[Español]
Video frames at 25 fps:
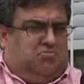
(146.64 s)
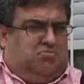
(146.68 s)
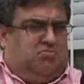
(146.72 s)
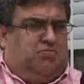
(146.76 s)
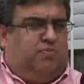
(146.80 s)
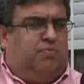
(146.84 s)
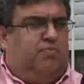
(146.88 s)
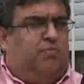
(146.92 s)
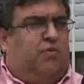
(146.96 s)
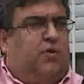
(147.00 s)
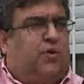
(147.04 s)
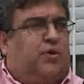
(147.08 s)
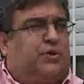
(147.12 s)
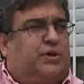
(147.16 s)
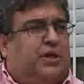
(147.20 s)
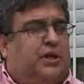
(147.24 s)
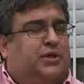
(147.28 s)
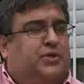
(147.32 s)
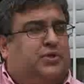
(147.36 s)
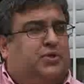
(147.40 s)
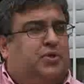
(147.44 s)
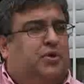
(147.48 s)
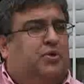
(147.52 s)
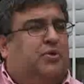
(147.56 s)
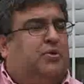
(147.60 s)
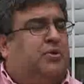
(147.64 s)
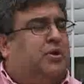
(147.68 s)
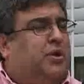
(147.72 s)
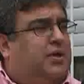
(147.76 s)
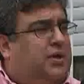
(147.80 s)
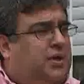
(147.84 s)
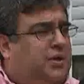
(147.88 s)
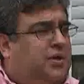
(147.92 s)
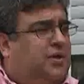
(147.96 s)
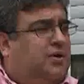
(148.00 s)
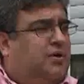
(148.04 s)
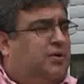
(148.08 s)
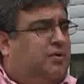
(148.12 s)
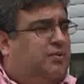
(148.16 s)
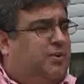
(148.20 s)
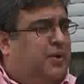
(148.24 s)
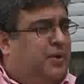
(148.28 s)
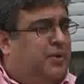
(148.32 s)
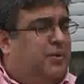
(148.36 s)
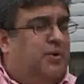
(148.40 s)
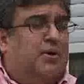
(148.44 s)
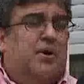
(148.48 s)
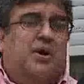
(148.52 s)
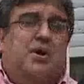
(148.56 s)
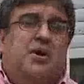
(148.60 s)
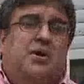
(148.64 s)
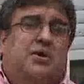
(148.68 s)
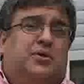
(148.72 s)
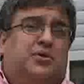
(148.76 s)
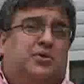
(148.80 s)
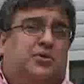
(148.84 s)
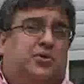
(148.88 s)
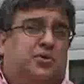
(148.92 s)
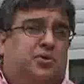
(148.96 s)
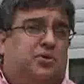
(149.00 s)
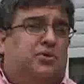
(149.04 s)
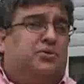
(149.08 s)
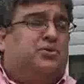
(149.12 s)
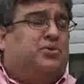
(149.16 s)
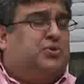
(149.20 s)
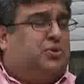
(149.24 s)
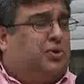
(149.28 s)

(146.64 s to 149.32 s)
un fortachón, le dijo, bueno, yo